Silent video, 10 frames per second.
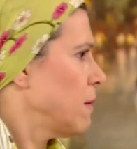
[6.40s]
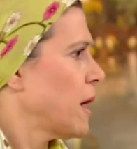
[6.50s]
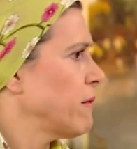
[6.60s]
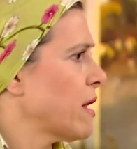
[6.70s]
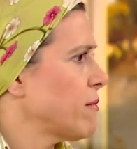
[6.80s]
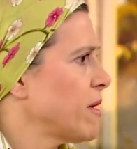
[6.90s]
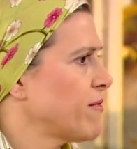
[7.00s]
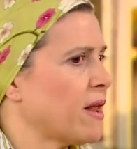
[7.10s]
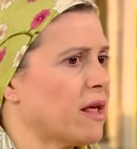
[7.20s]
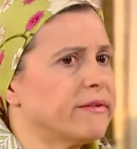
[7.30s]
evlenmeye
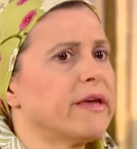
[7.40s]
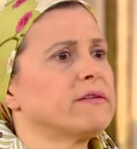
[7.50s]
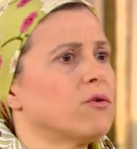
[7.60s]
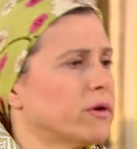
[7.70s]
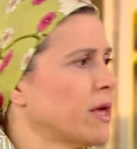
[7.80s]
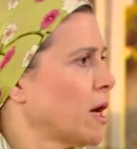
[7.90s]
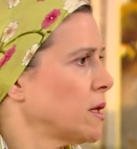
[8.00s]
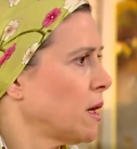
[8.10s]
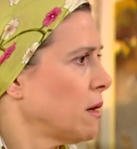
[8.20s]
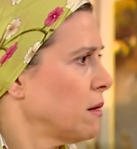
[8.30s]
falan niyeti yok
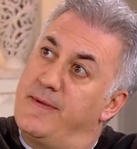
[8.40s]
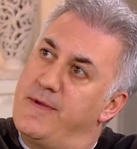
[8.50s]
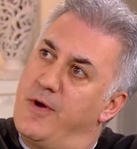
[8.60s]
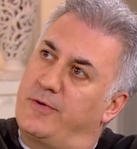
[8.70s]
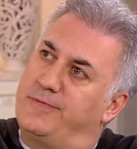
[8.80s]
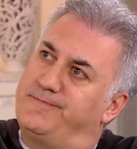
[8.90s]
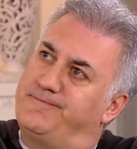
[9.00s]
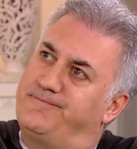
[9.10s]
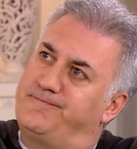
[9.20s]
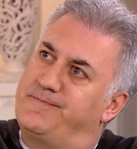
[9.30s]
yani. Yok.
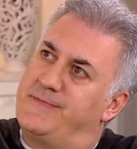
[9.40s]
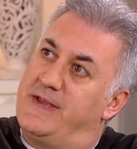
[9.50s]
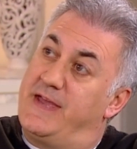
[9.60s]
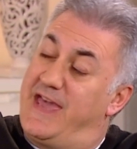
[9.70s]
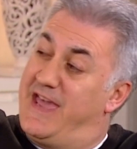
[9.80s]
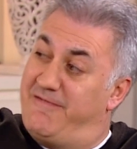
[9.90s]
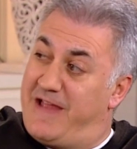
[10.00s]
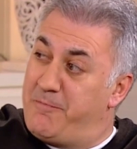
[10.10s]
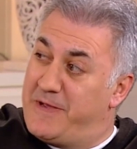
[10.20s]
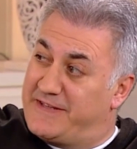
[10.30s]

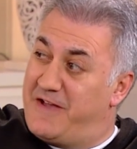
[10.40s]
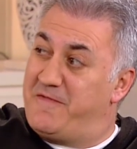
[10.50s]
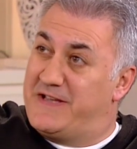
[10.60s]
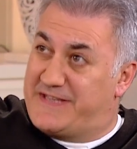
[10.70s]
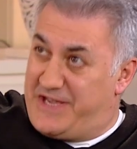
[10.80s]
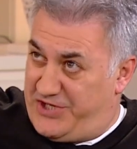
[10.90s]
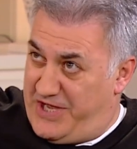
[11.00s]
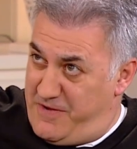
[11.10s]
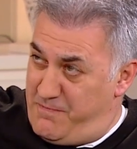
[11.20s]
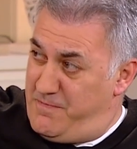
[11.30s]
Evlenmekten
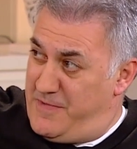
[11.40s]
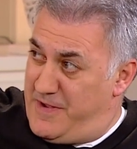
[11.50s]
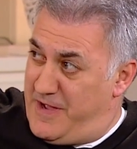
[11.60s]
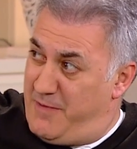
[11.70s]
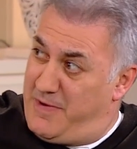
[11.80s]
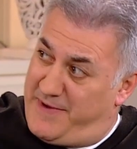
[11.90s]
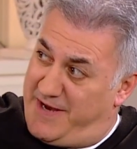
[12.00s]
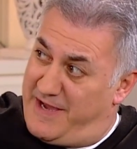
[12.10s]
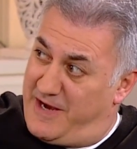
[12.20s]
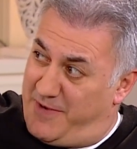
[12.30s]
vazgeçerim ama bana
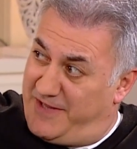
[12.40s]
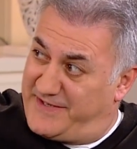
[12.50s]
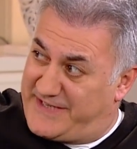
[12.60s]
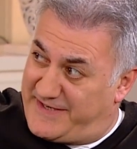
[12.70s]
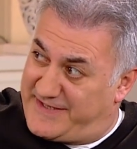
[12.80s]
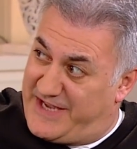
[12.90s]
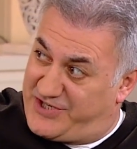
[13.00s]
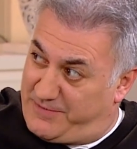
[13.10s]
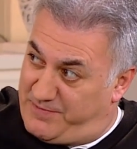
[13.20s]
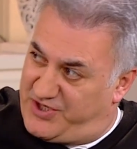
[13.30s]
araba alırsanız
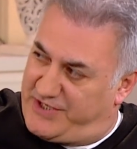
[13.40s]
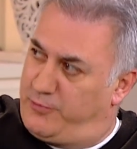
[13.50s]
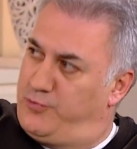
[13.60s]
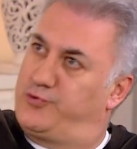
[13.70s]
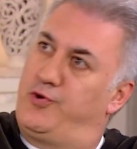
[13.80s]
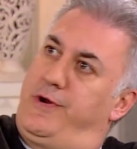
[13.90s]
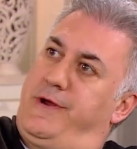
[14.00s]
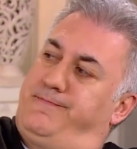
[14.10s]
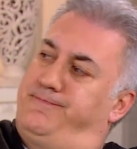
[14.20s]
diyecekmiş iki gün sonra.